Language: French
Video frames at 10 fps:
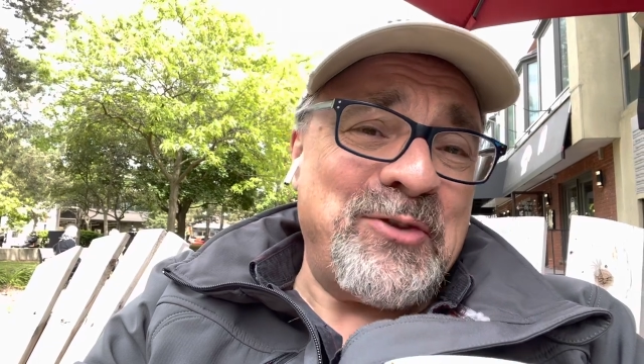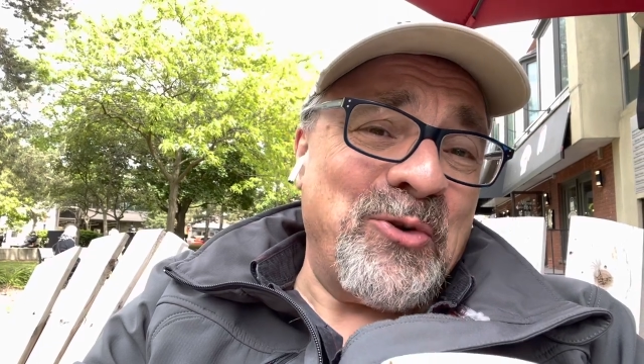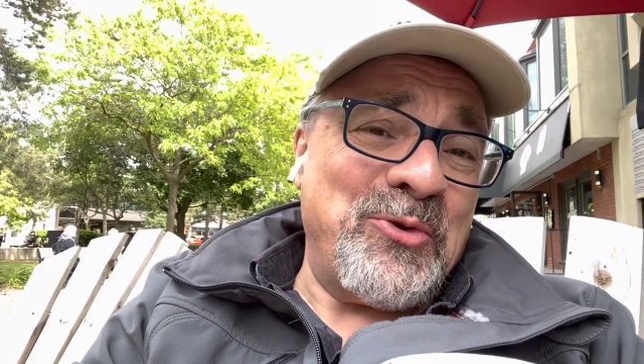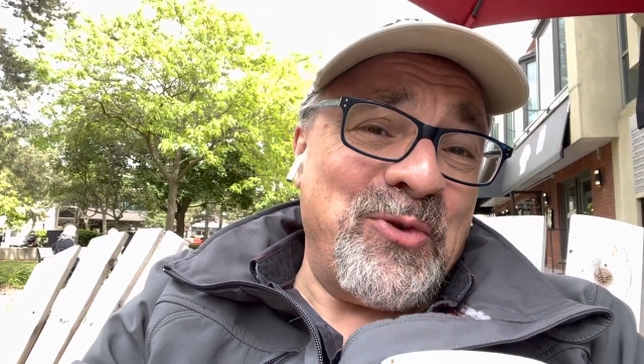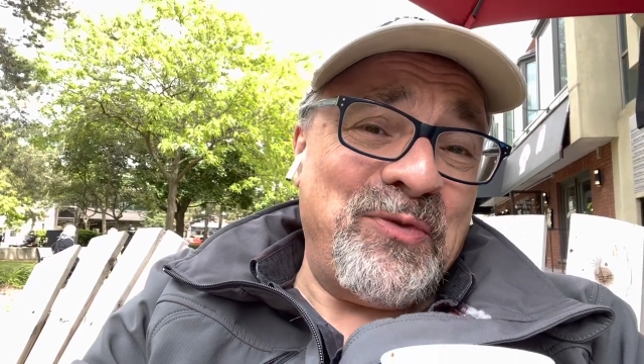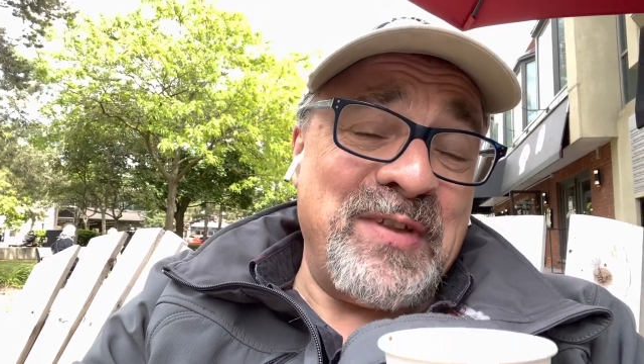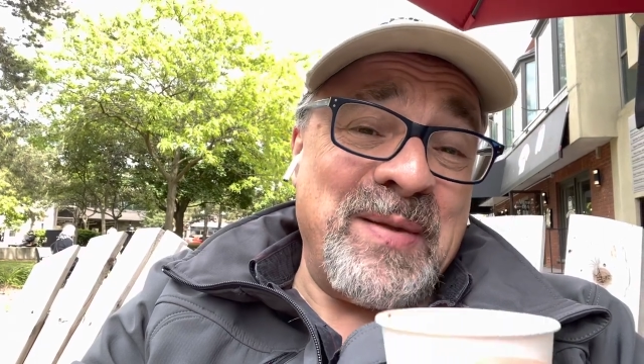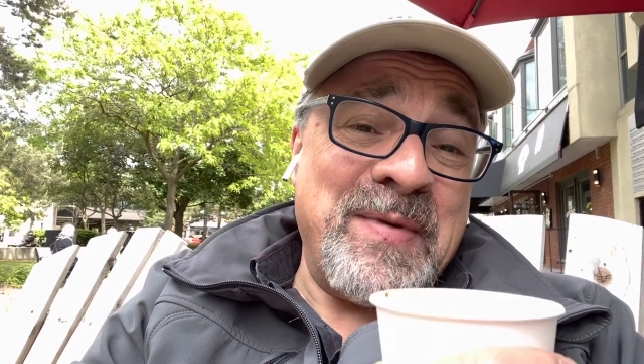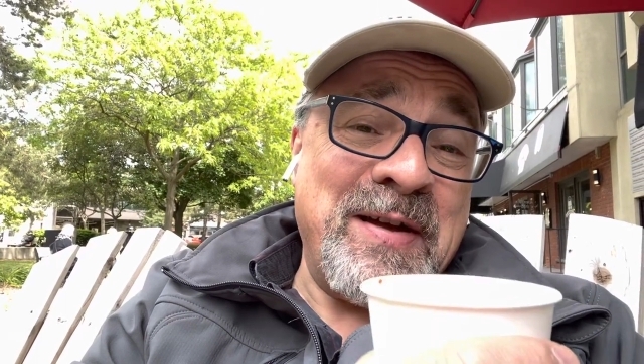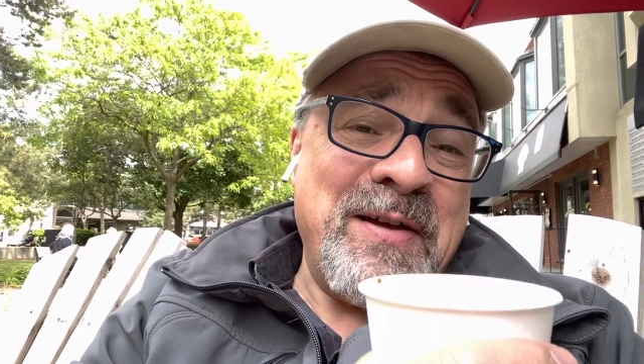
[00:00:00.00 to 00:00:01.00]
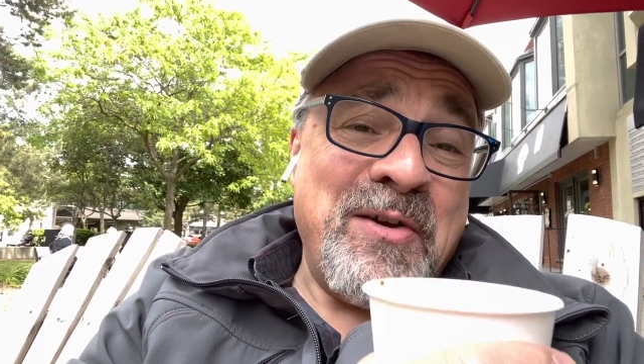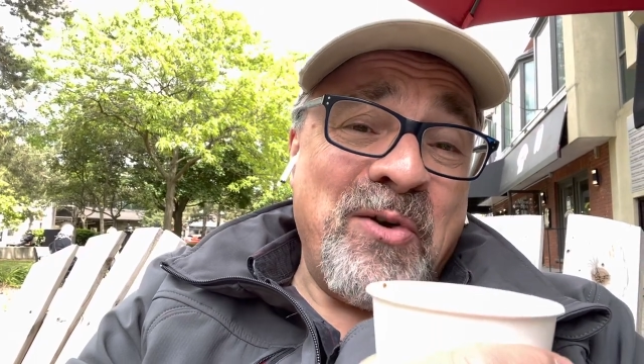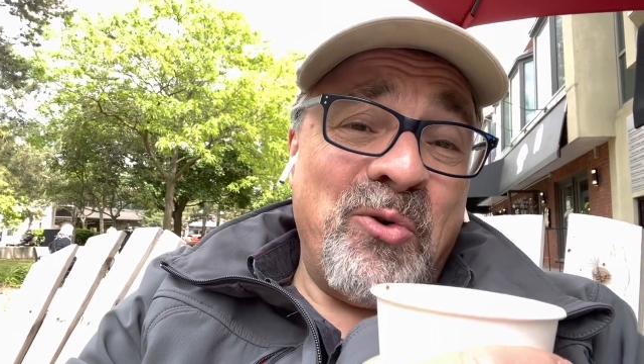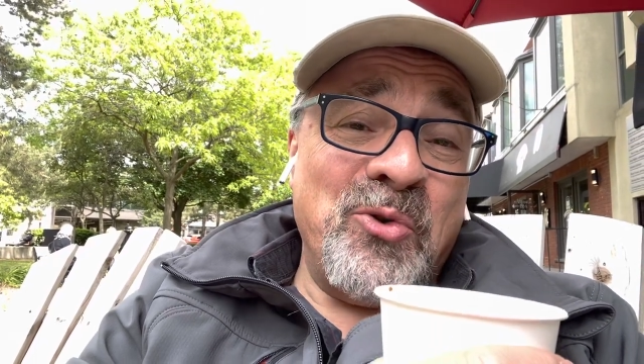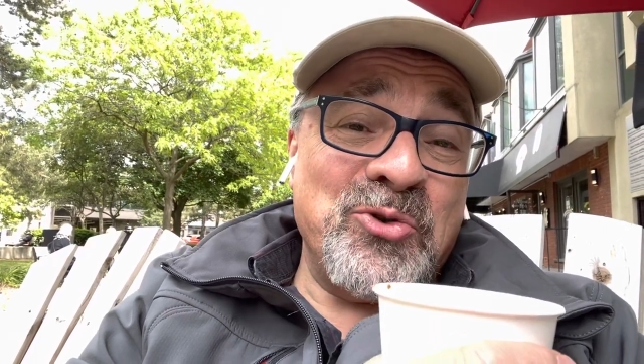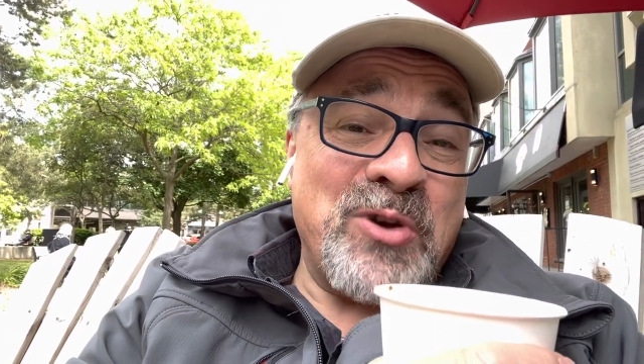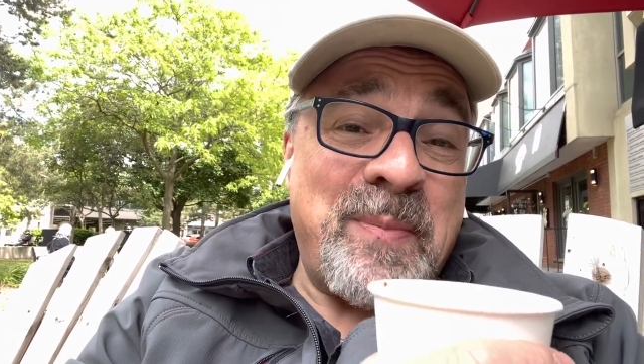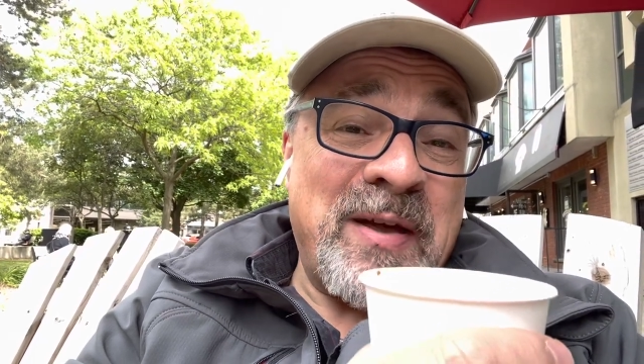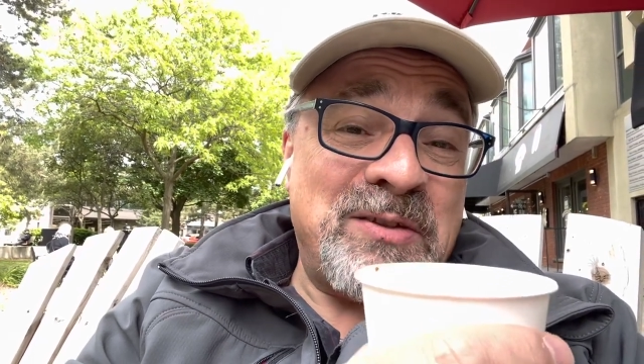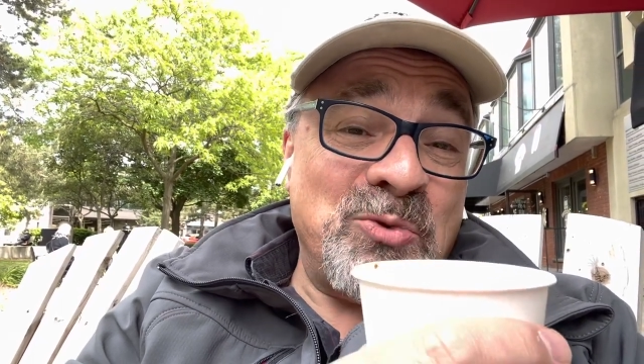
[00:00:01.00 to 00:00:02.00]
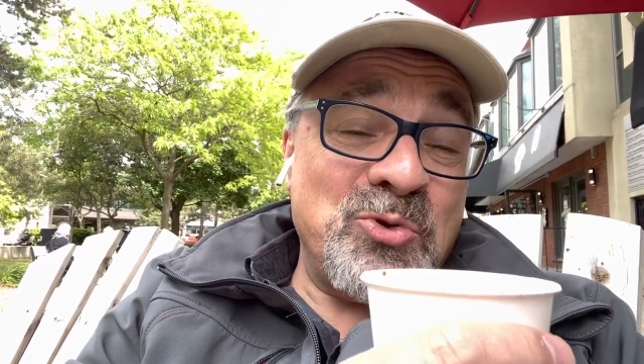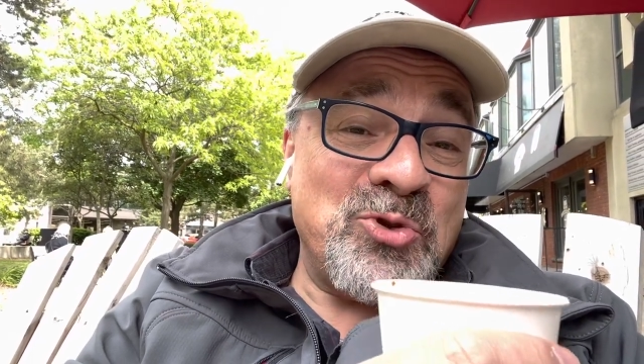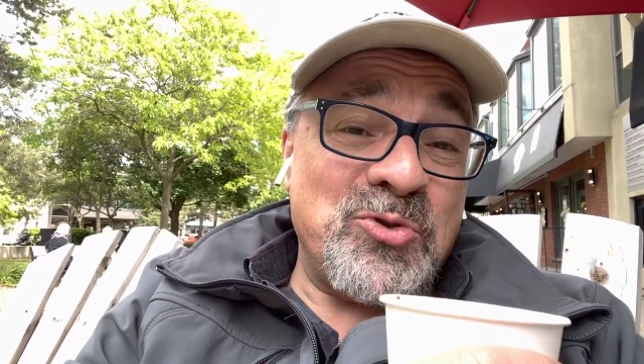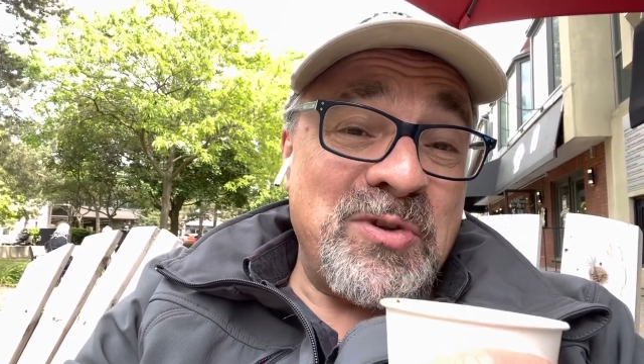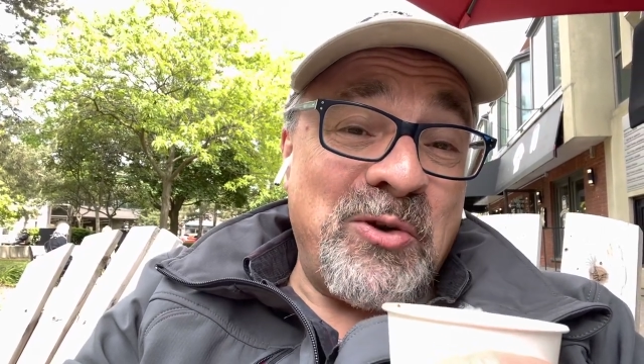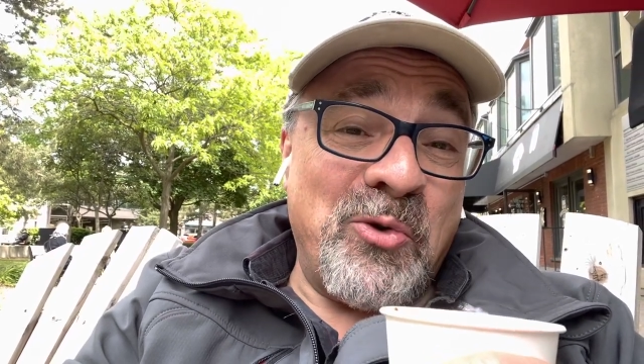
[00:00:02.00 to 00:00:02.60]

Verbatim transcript: Donc finalement, à partir d'aujourd'hui,